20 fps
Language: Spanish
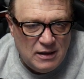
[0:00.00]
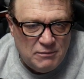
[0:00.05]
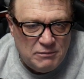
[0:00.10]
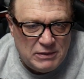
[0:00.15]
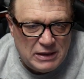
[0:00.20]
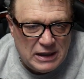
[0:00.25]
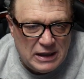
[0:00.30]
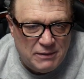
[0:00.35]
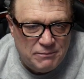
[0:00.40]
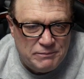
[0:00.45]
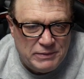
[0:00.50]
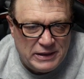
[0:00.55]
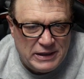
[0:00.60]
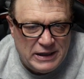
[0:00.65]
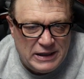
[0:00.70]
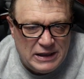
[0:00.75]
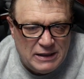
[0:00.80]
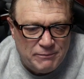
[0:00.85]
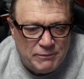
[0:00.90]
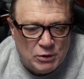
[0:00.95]
Miguel
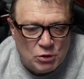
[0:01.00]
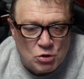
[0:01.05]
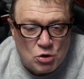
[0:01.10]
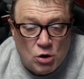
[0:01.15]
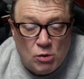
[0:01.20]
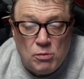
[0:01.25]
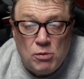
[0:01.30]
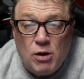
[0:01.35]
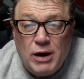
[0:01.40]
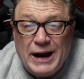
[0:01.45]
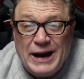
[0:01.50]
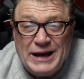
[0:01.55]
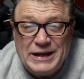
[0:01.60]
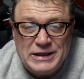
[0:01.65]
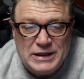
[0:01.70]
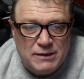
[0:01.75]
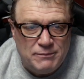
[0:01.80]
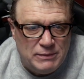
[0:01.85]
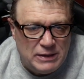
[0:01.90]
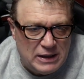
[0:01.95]
Pereira, pero ¿cómo
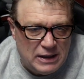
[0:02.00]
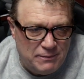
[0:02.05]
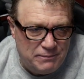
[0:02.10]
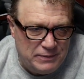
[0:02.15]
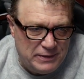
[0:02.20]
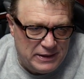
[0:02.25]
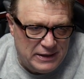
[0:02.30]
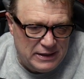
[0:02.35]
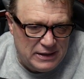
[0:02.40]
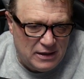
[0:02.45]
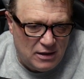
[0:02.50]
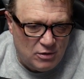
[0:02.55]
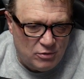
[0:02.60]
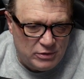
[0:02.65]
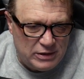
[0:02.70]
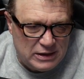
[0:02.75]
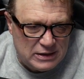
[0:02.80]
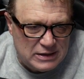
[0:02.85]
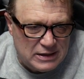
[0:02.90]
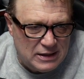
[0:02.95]
anda Miguel Pereira
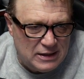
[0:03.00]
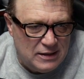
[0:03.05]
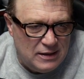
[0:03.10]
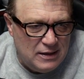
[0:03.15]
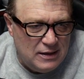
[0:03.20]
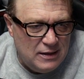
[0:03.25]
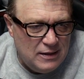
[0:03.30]
ahorita?